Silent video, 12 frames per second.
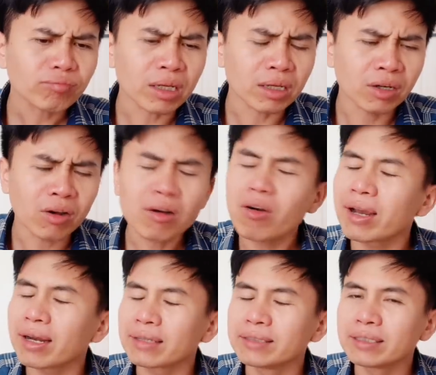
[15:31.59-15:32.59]
nó
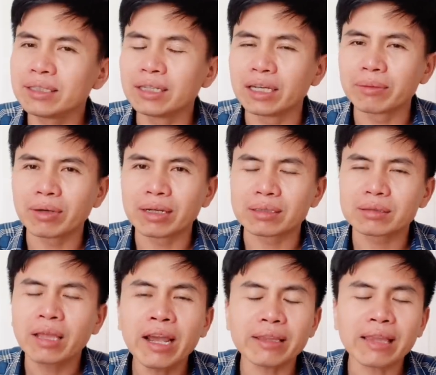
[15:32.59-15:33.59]
gọi là những người gọi là
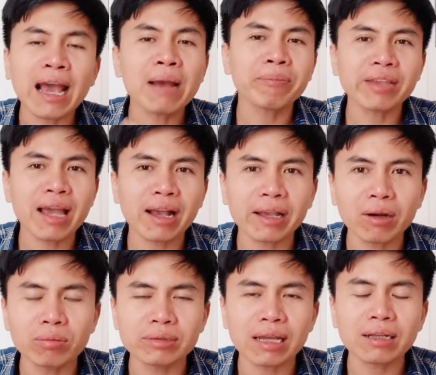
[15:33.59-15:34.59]
tham gia cái
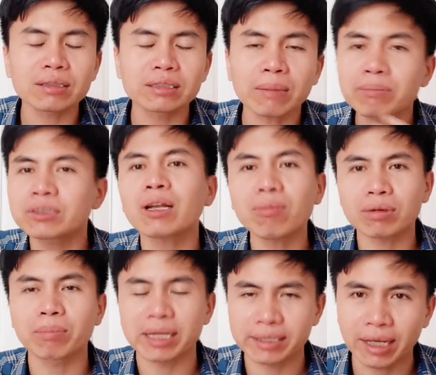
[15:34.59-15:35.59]
công tác chăm sóc
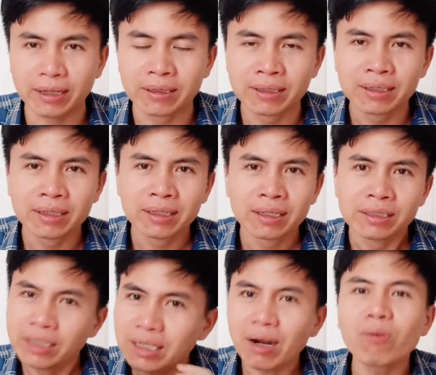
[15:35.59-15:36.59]
bệnh nhân
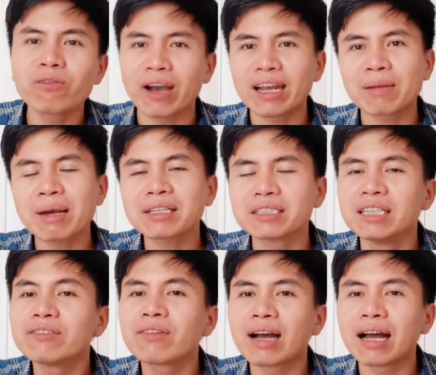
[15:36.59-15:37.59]
nhưng không phải là bác
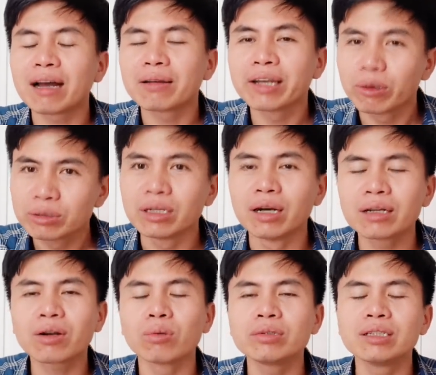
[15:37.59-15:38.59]
sĩ và điều
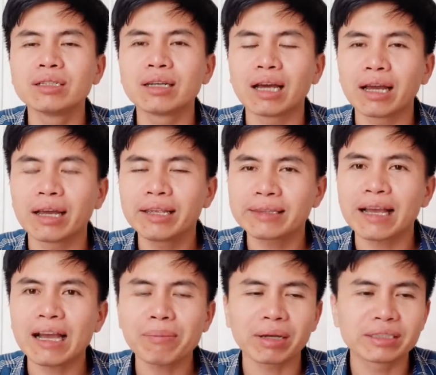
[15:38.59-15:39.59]
dưỡng cũng như là y
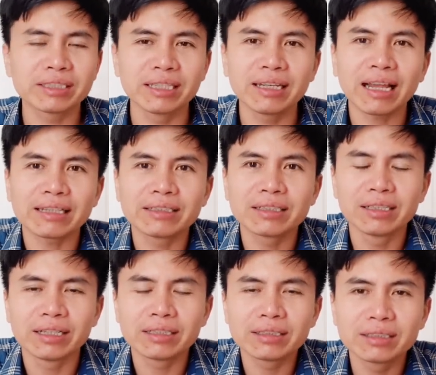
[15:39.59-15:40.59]
tá mà chỉ là những
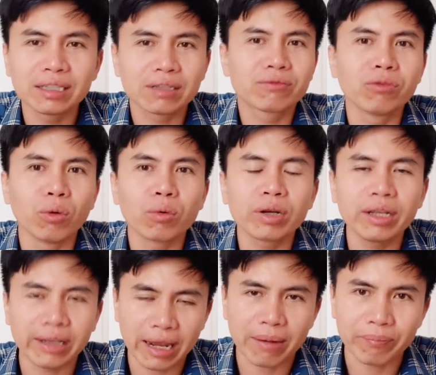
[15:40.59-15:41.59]
người dịch vụ
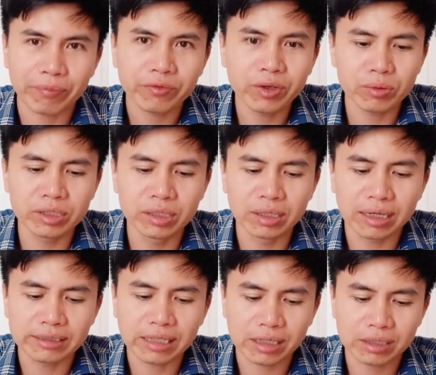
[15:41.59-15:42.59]
đi kèm ví dụ như
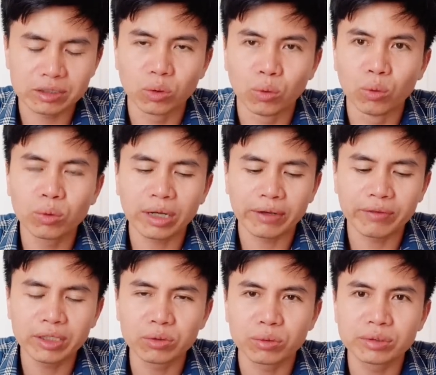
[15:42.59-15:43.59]
là giặt rú này
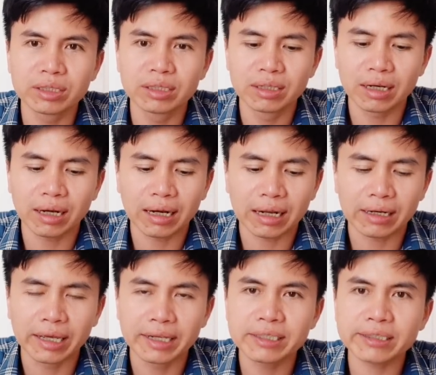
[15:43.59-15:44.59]
ví dụ như là
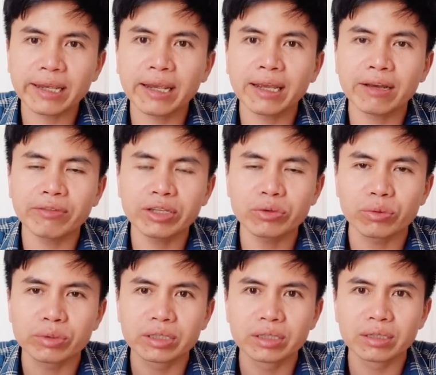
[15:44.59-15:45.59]
đẩy xe ví dụ
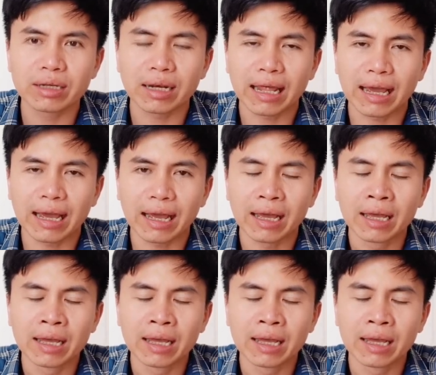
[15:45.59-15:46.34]
như là